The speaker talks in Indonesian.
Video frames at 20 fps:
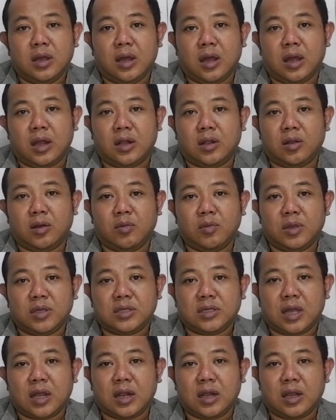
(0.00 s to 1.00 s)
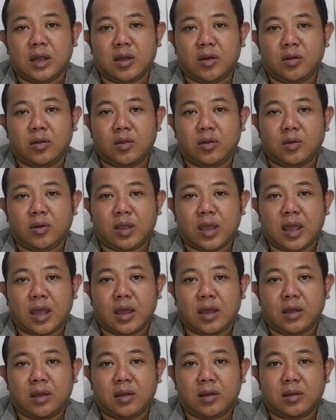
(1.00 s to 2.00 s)
atau misalnya untuk
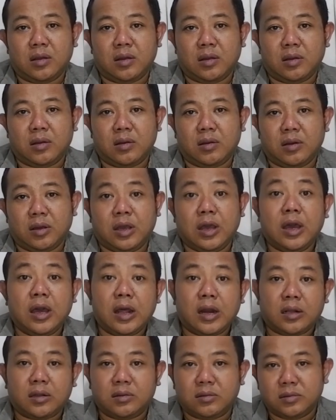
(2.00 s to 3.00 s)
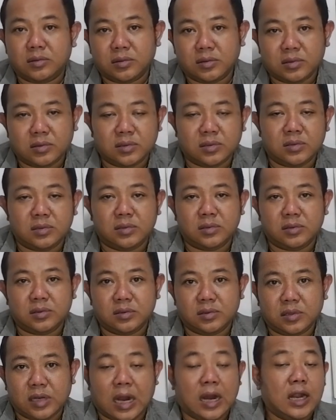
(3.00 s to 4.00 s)
yang GERD
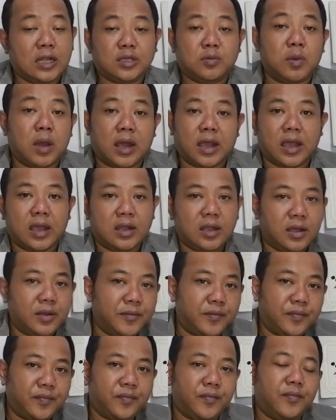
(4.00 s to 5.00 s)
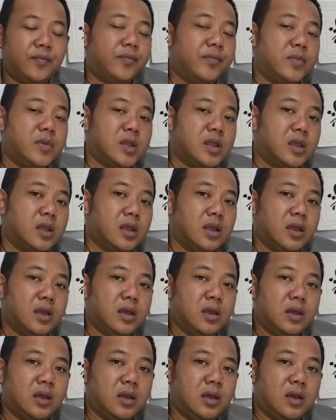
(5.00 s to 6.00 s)
dan lain sebagainya.
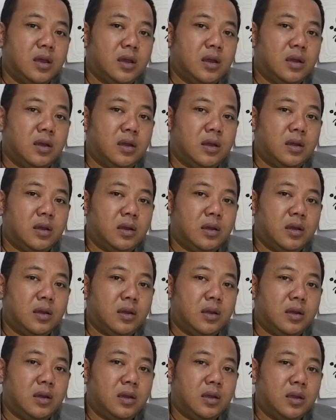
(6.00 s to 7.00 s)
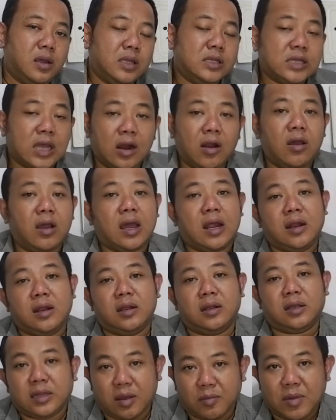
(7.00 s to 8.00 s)
Uh, insya Allah akan
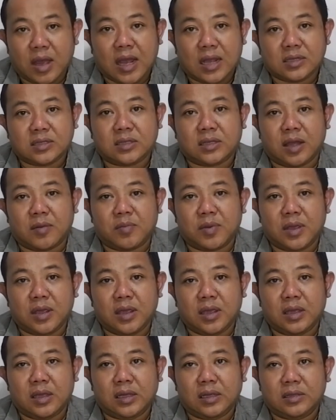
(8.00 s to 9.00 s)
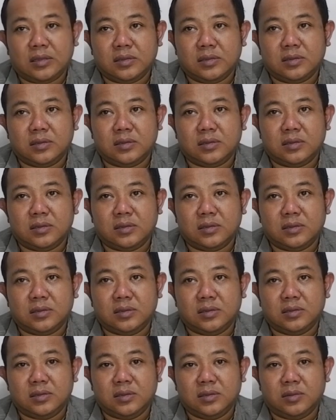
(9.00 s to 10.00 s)
kita bahas tapi
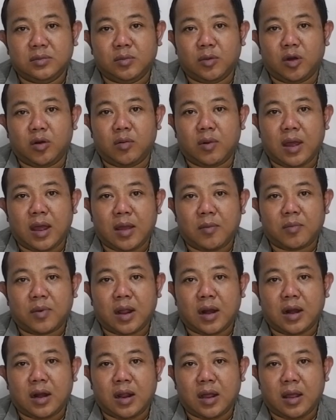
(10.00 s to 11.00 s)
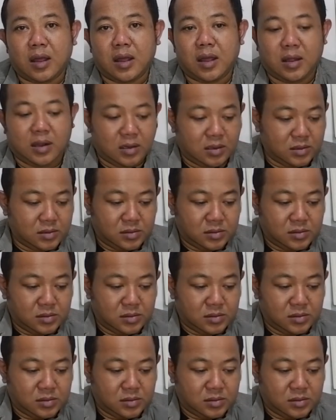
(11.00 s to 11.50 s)
mohon maaf karena